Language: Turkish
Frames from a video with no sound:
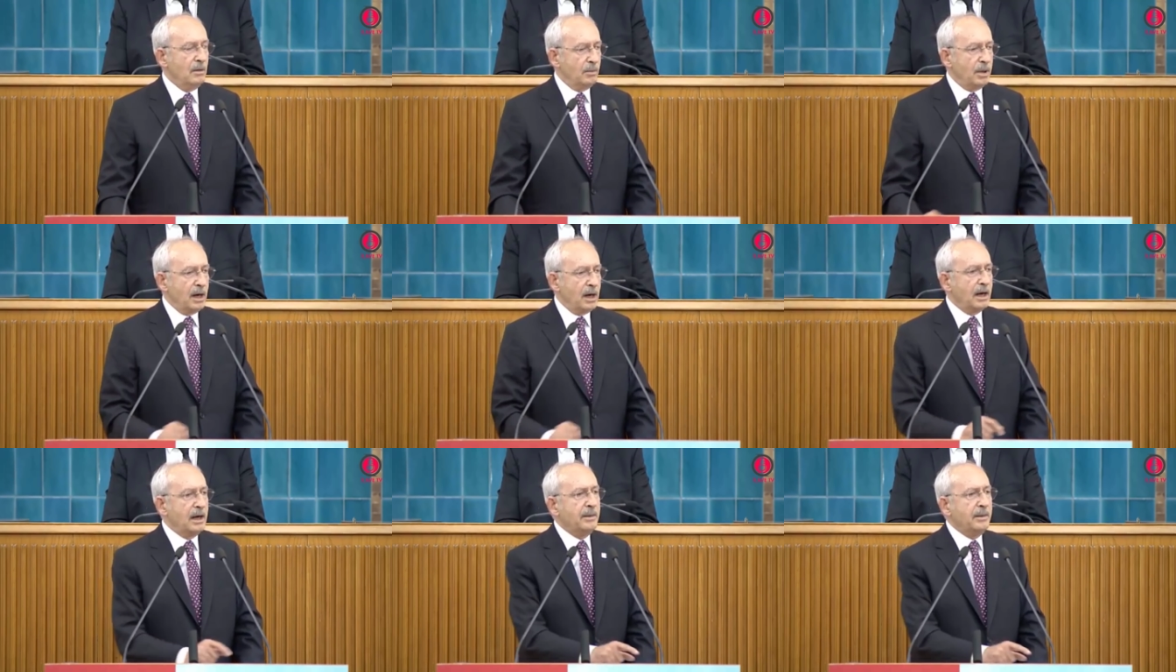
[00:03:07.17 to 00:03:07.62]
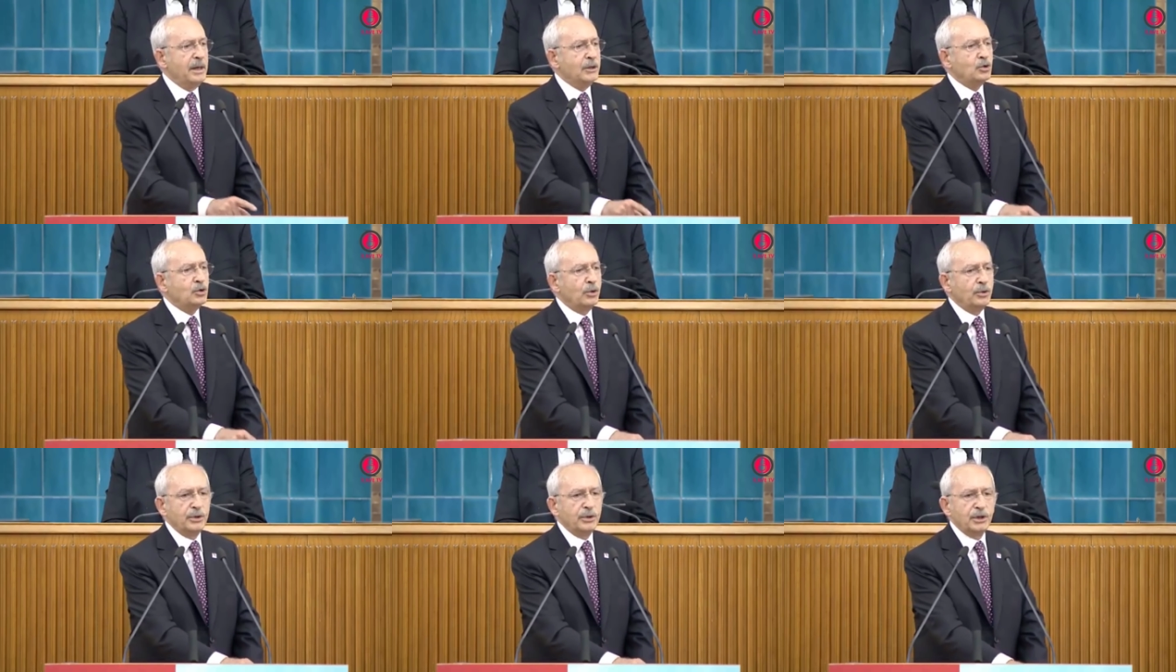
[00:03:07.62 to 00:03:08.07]

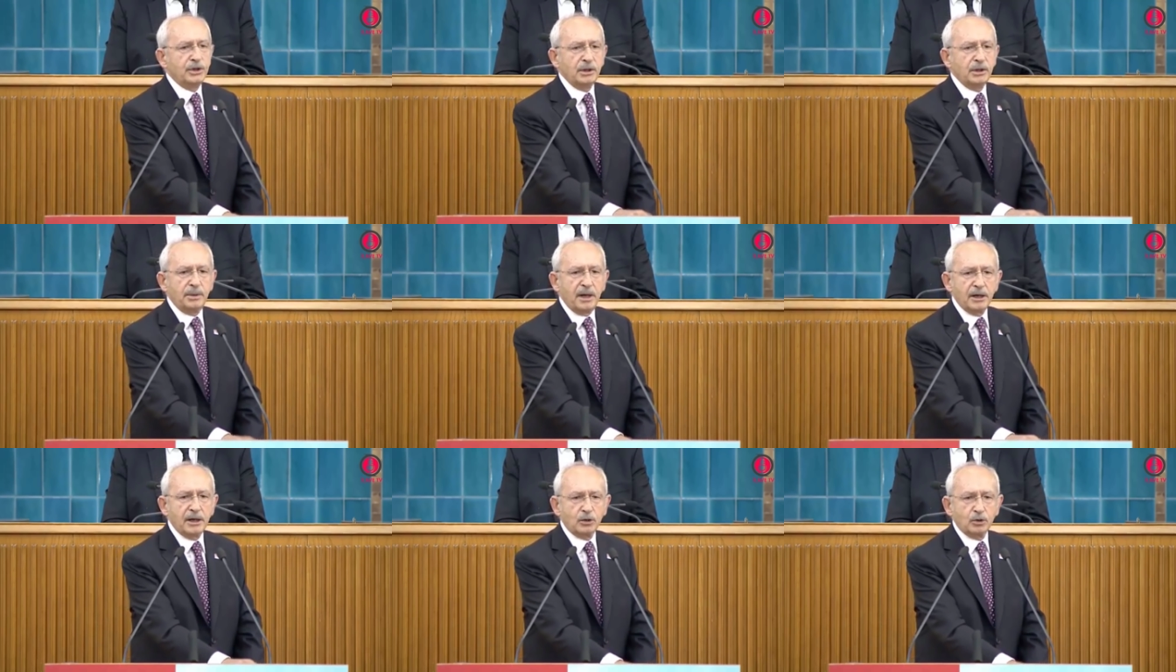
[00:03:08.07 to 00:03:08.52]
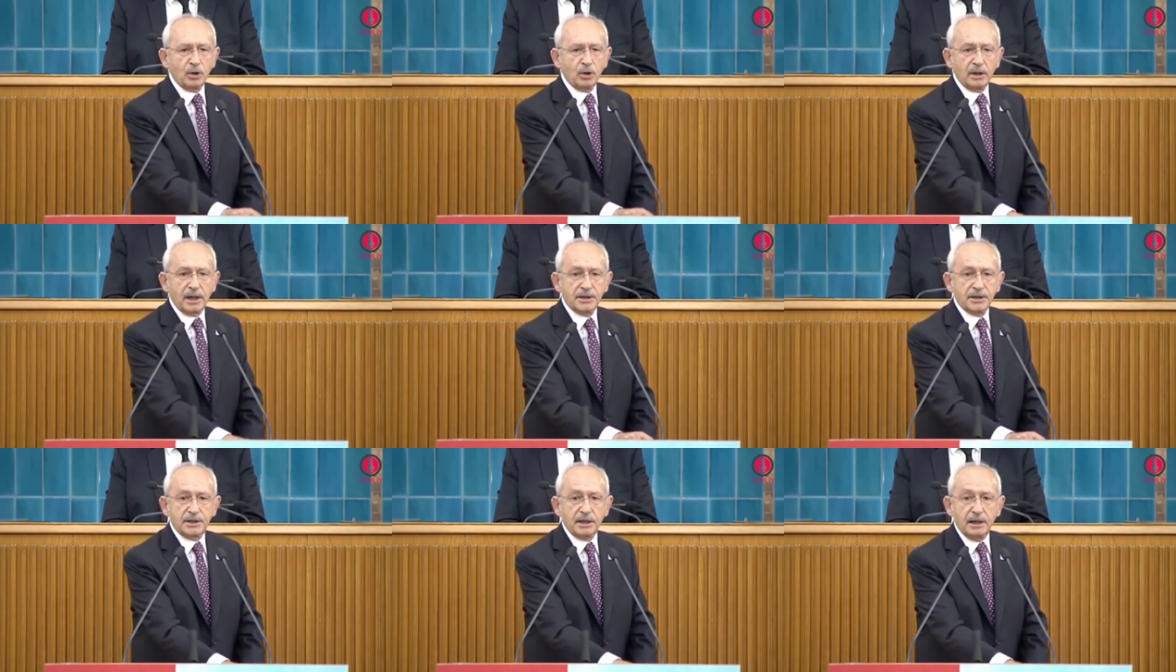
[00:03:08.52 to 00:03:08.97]
Parlamentonun itibarı
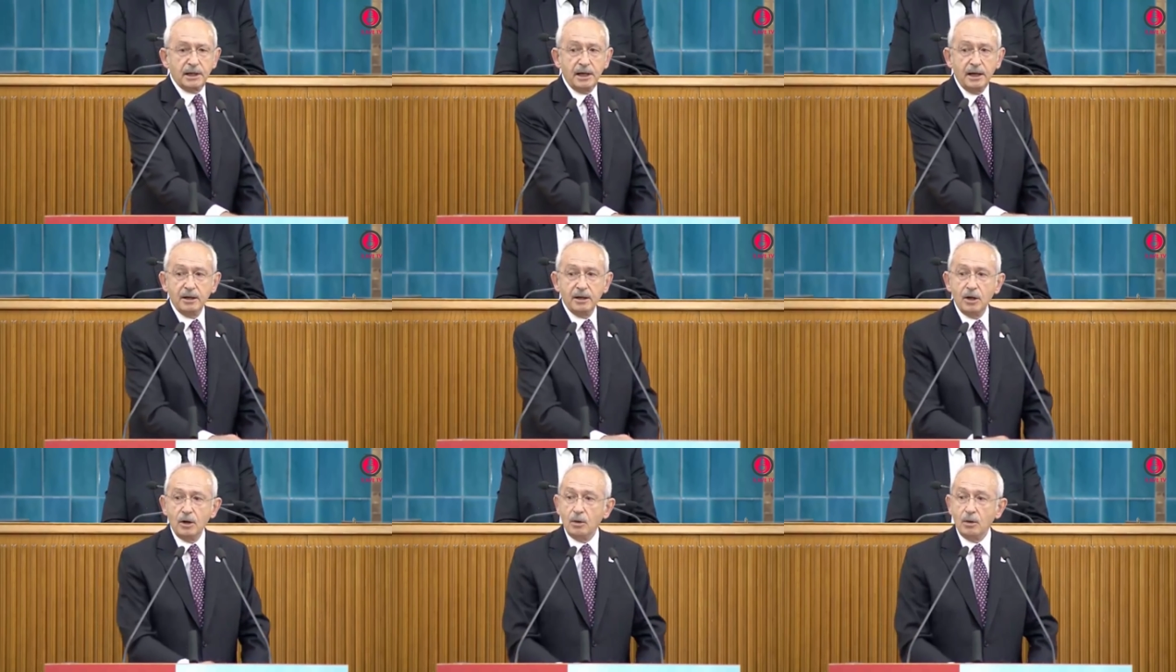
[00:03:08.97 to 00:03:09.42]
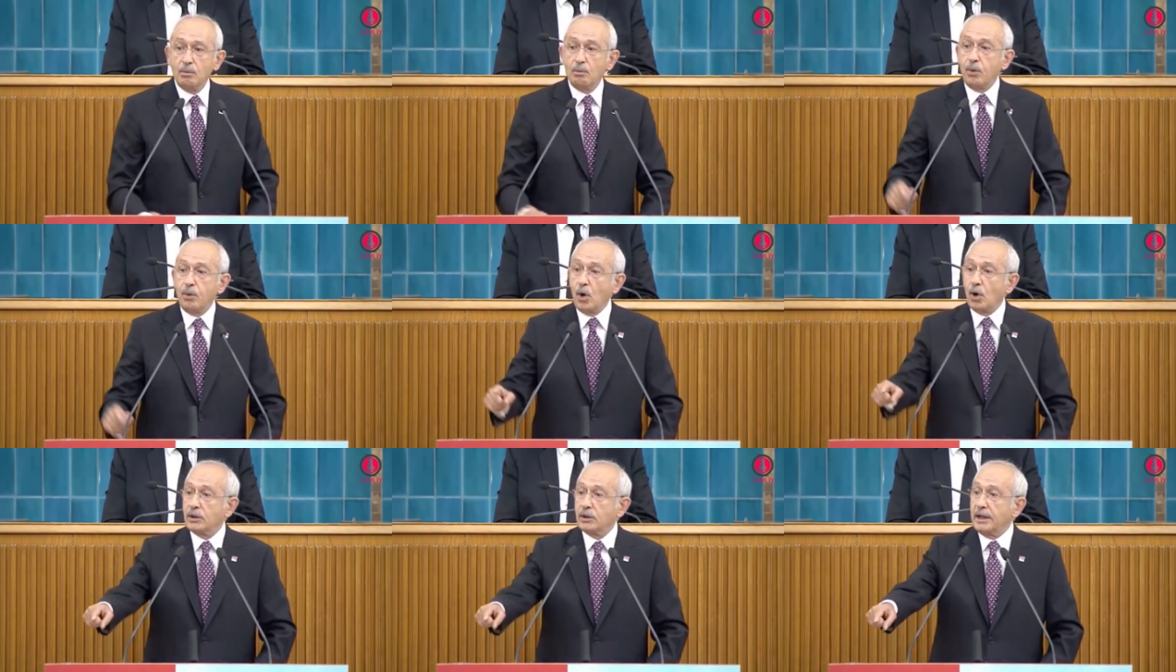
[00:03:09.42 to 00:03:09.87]
dolayısıyla
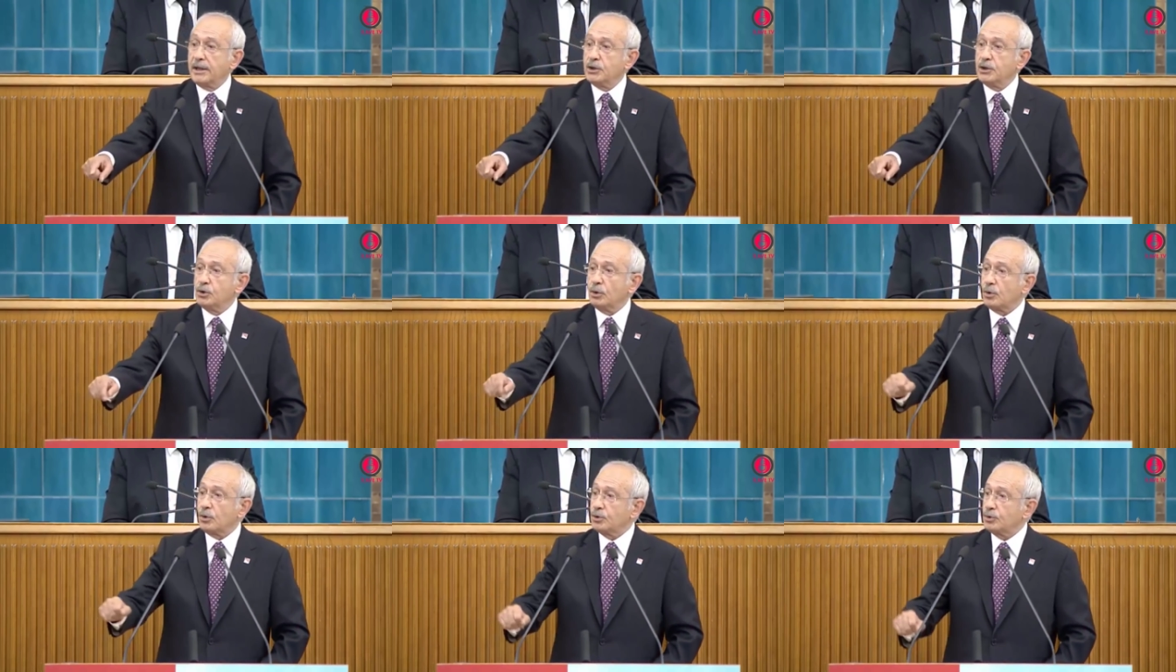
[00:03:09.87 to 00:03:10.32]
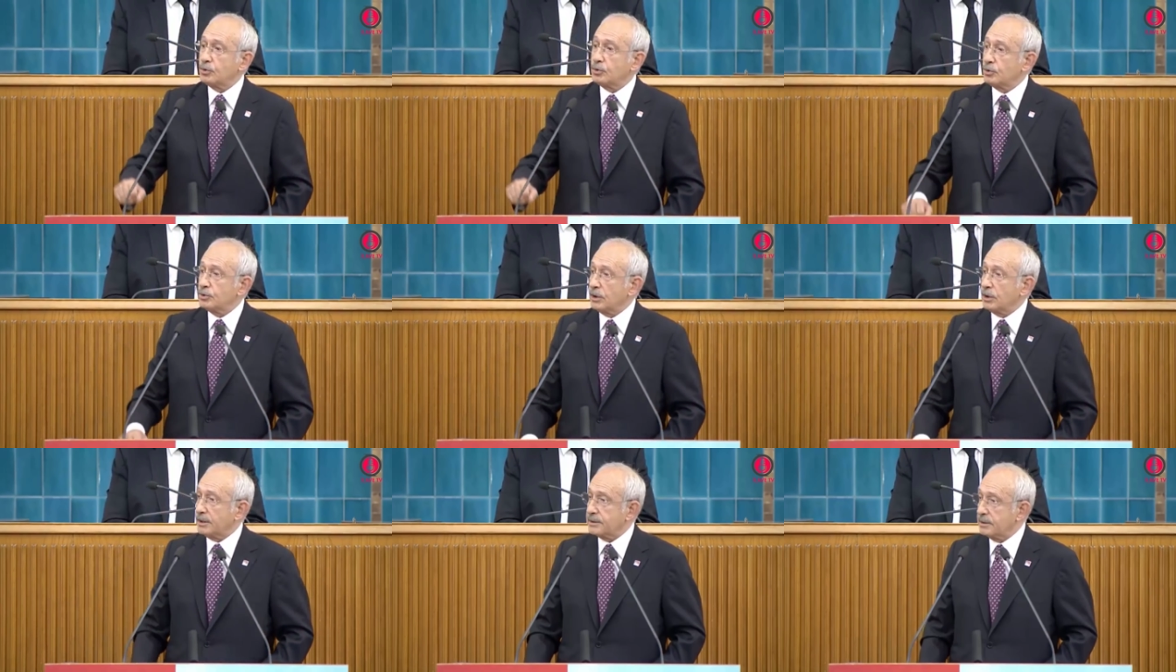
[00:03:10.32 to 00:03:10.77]
bu olayı
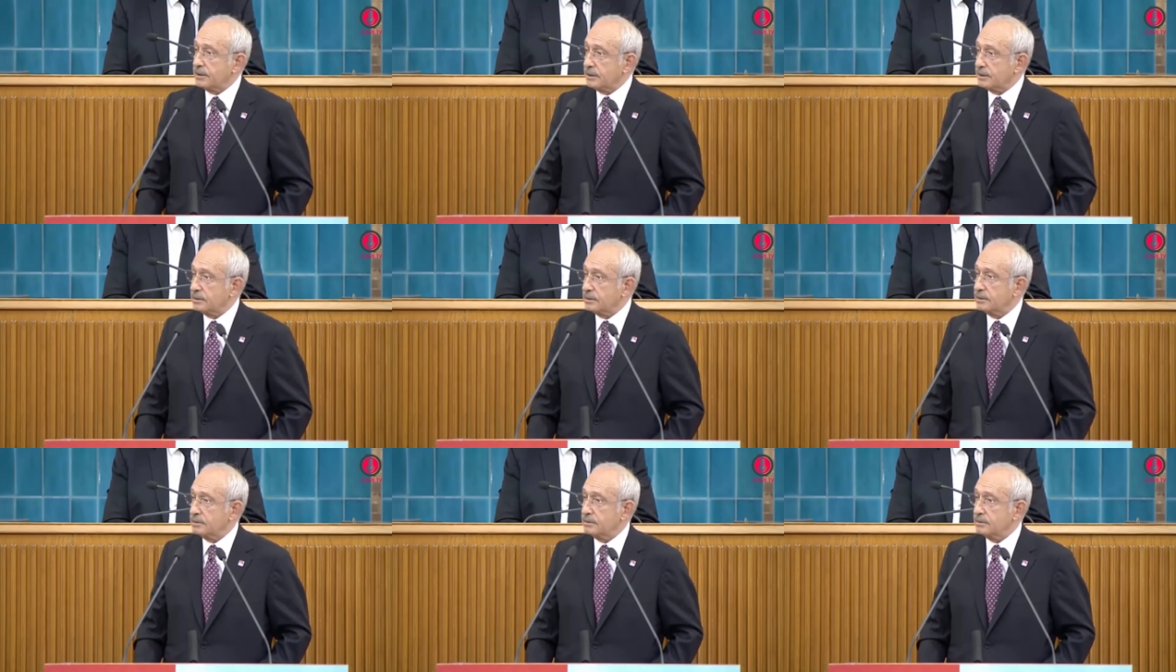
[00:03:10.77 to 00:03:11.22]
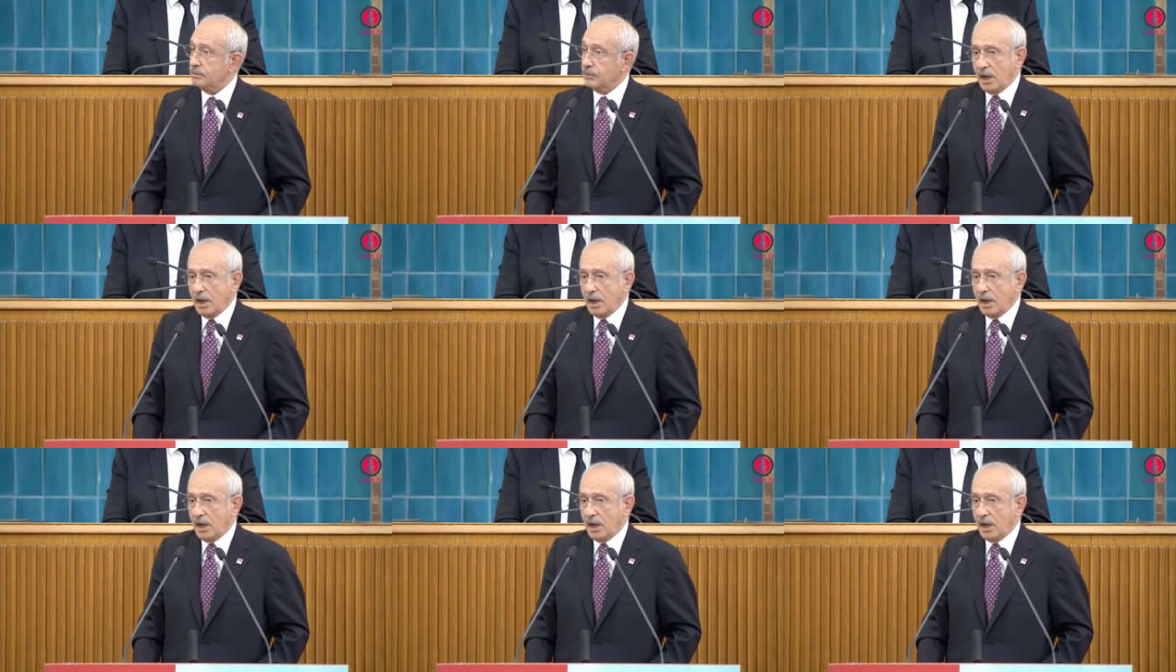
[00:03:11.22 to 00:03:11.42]
soruşturacaksınız.